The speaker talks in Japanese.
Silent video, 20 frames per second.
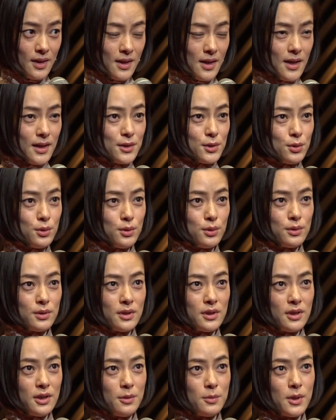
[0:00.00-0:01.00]
あと
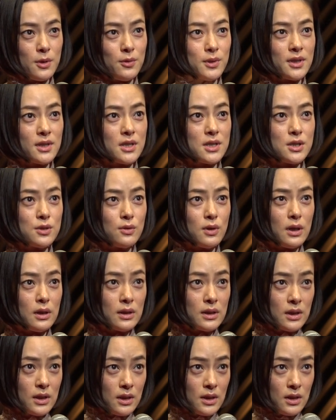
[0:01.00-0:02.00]
今私は
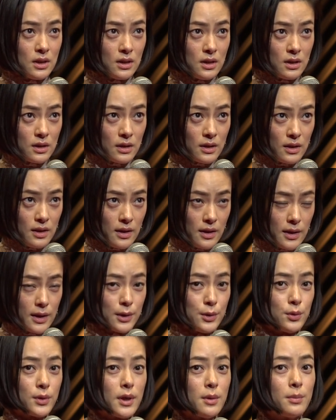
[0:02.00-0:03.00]
映
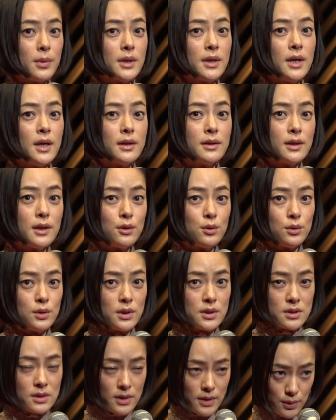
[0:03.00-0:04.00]
画の現場に入ってるん
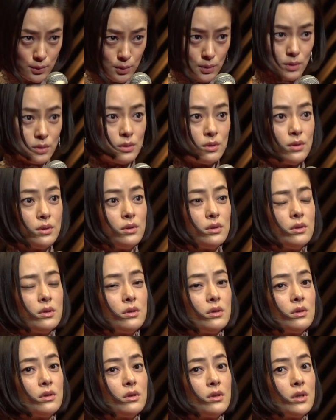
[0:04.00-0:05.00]
ですけど、
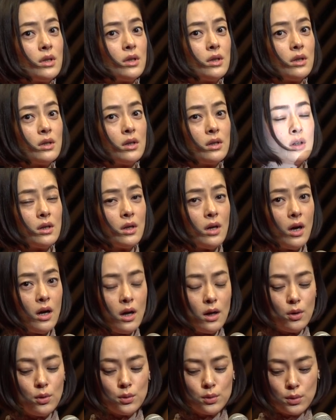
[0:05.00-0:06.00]

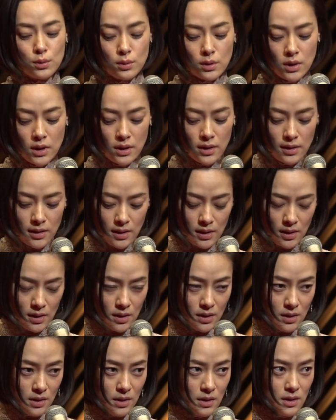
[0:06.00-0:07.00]
あ、本当に
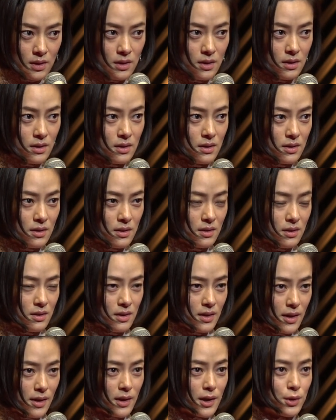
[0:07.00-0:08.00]

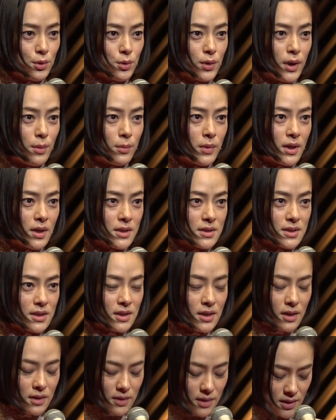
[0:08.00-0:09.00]
映画の現場が好
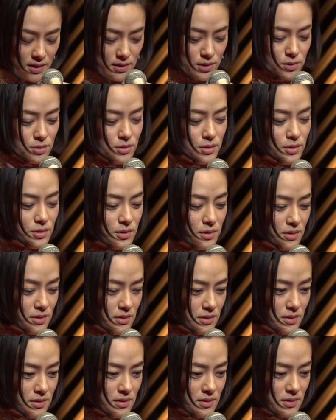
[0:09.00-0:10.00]
きだなと
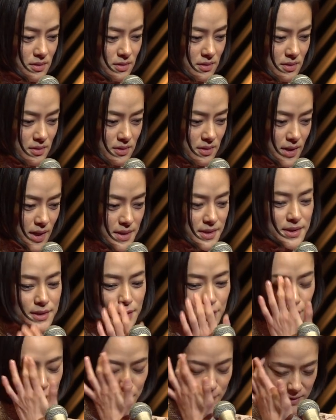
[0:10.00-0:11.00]
感じ
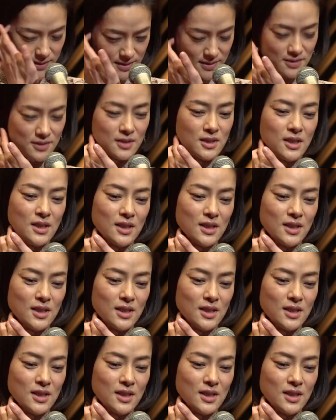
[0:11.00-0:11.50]
ております。